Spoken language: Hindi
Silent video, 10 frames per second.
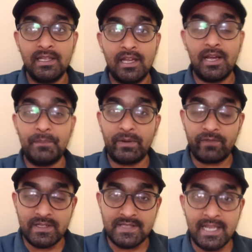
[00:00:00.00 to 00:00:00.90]

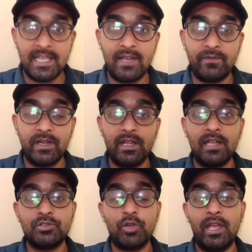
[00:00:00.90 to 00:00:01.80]
प्रेफरेंस देंगे या फिर
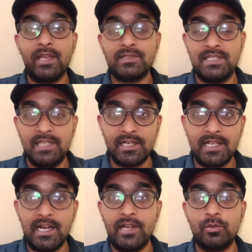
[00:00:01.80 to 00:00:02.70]
जो है सीनियर
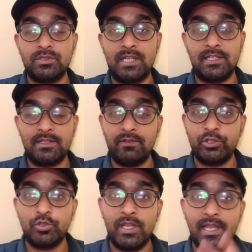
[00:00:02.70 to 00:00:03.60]
खिलाड़ी को ज़्यादा
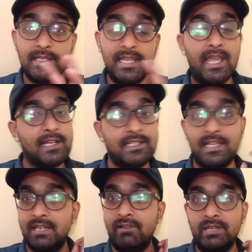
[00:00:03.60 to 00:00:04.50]
तवज्जो देंगे ये एक
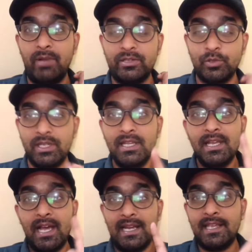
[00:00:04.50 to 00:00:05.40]
देखने वाली बात होगी
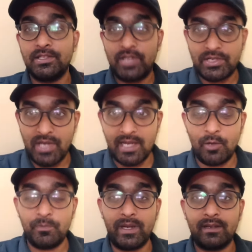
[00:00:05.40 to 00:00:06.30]
हालांकि जयशाह का
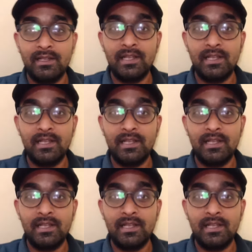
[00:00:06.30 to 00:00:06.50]
ऊपर